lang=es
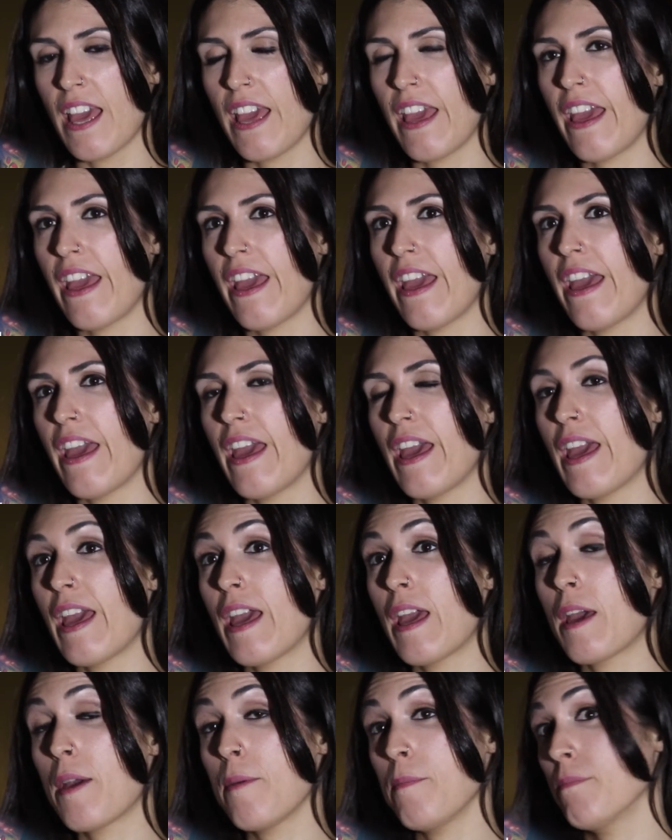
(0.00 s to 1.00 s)

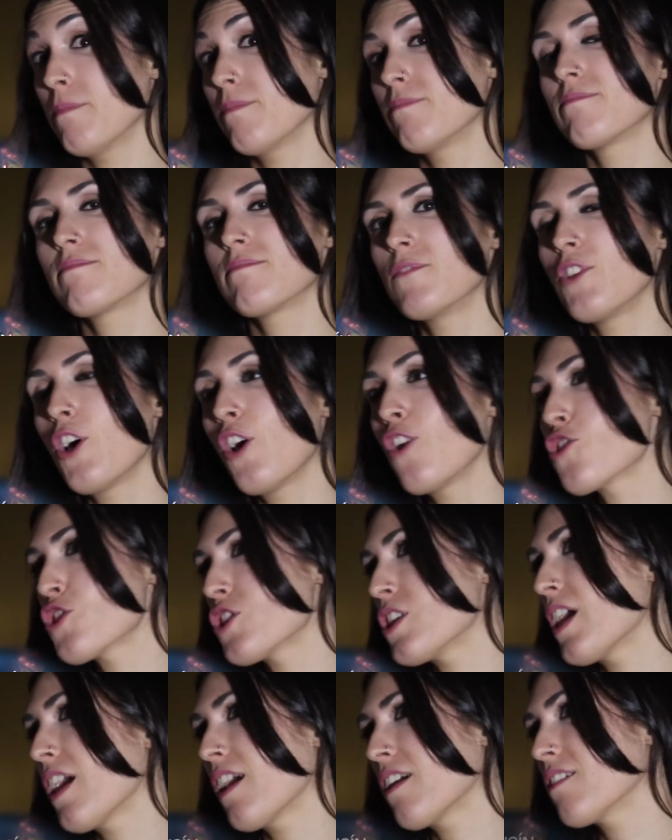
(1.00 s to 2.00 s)
Eh, no lo
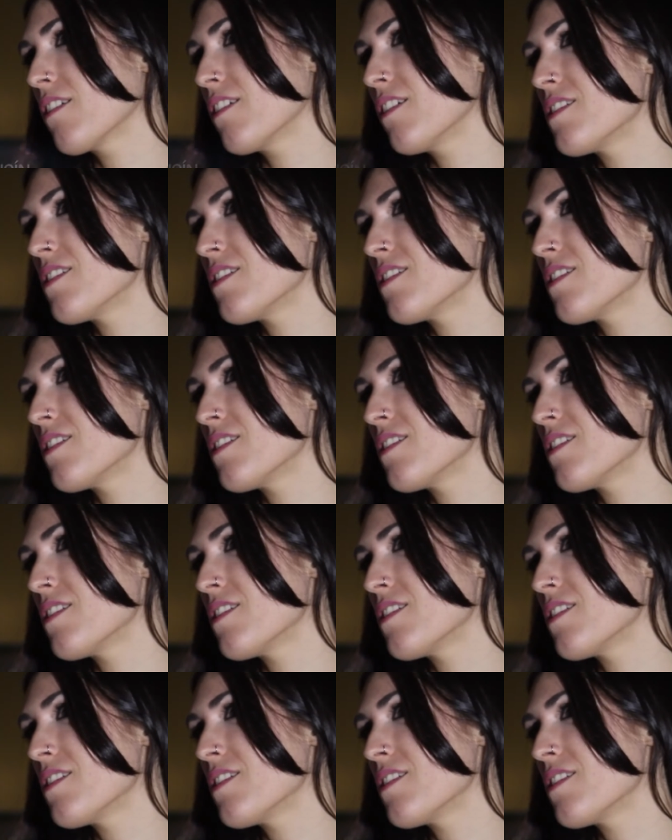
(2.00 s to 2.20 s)
sé,